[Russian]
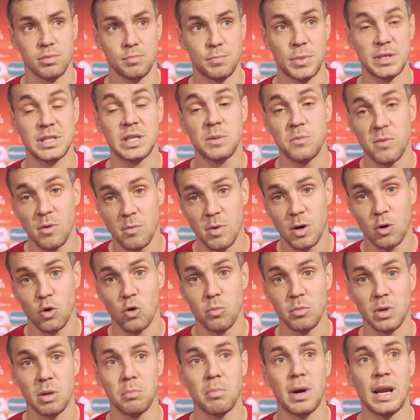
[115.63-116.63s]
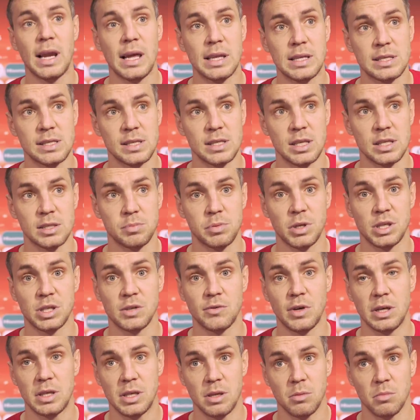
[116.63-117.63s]
спасибо вам огромное, болейте за нас,
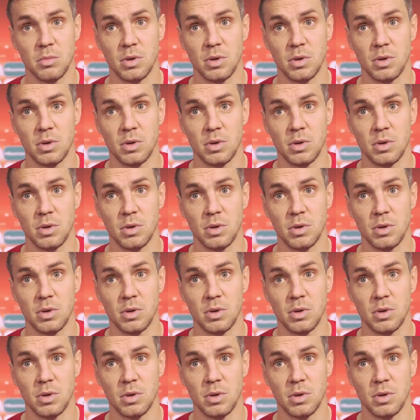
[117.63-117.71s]
переживайте.